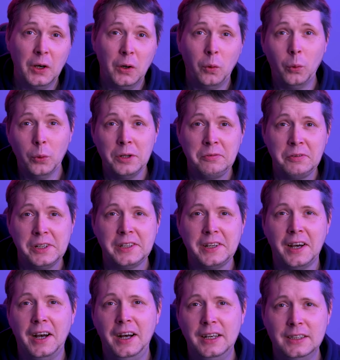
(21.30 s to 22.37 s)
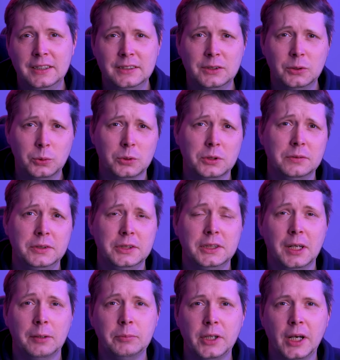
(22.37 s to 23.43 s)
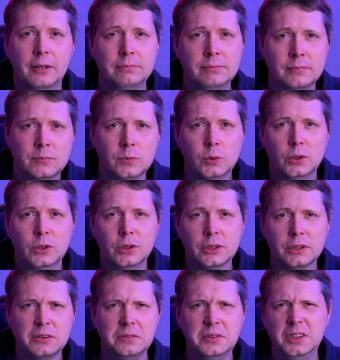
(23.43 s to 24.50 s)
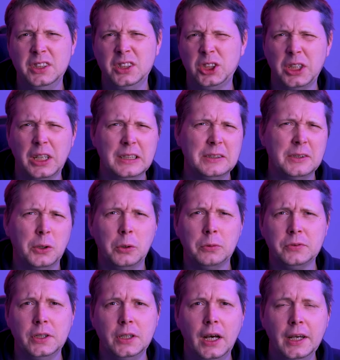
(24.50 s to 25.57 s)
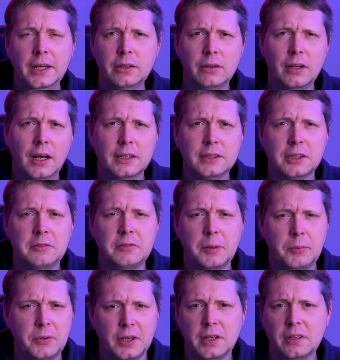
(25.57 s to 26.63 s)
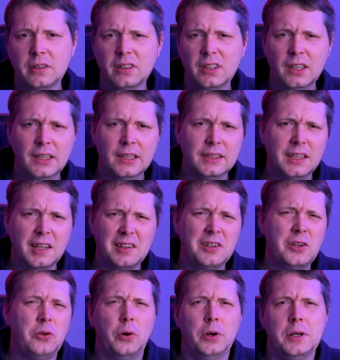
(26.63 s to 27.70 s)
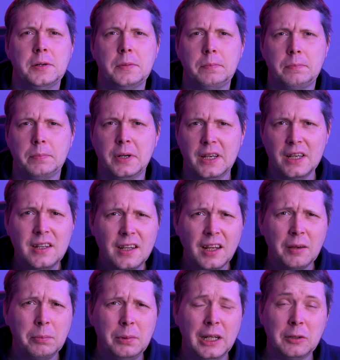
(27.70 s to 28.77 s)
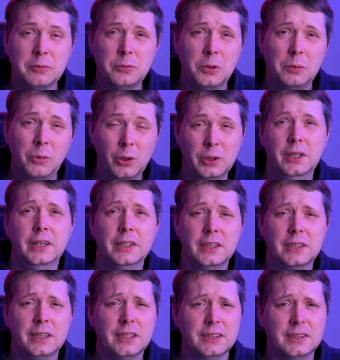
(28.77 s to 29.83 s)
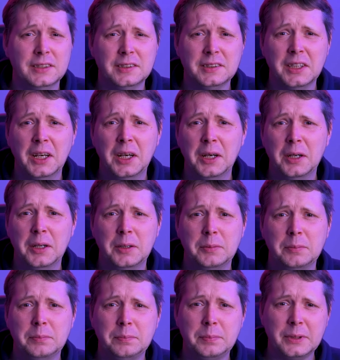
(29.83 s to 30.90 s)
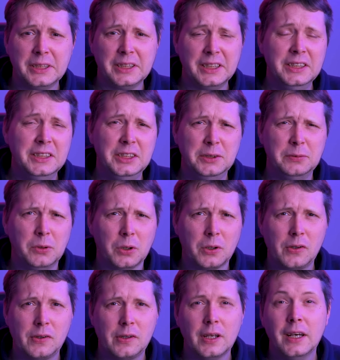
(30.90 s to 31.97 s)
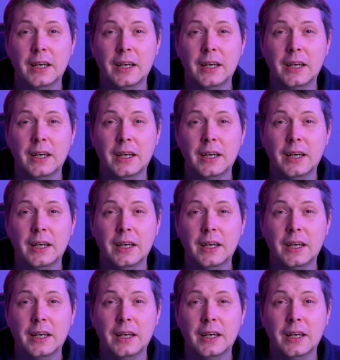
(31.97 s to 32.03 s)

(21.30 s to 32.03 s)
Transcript: Ohne viel Tara, ohne viel Tamtam, -Tam, irgendwie stand auf der einen oder anderen Webseite, dass eine neue Printing-Plattform online gegangen ist Printivox.